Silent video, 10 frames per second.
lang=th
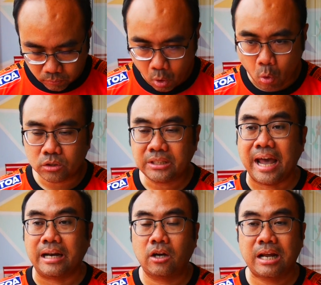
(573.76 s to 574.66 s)
6แส
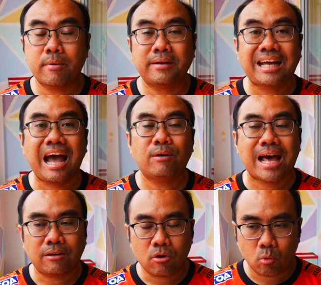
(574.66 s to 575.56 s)
นก็ได้มอน9
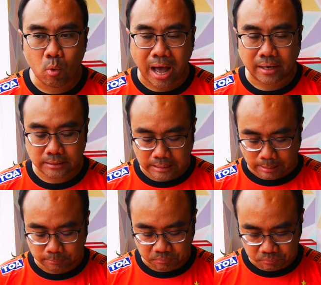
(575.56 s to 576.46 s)
ล้านกว่านะครั
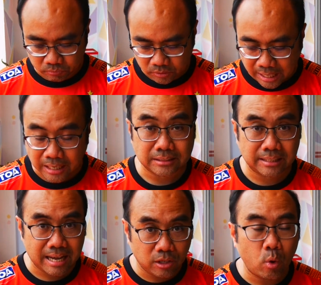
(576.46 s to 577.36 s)
บถ้าเกิดช
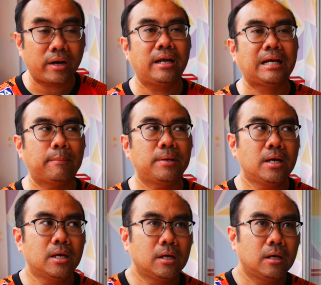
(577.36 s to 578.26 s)
นะรวดนะครับ
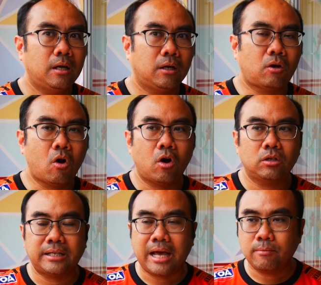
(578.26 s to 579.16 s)
แล้วก็
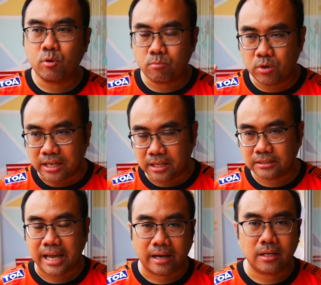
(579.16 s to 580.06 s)
จะได้บทรัฐอีก
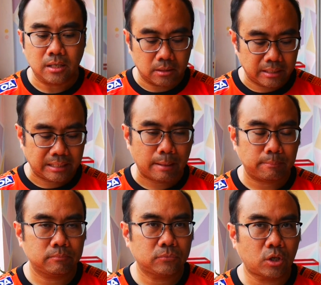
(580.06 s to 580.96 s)
แสนหนึ่งนะครับ
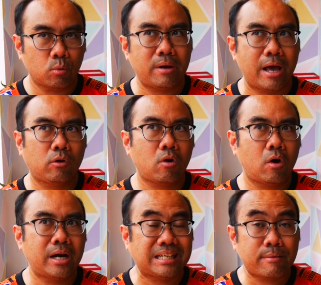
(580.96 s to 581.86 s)
สรุปแล้วก็
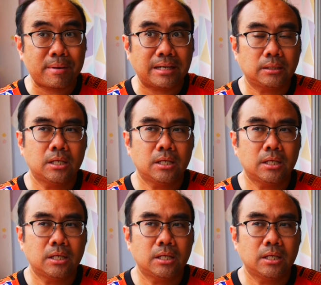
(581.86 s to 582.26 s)
น่าจะได้ประมาณ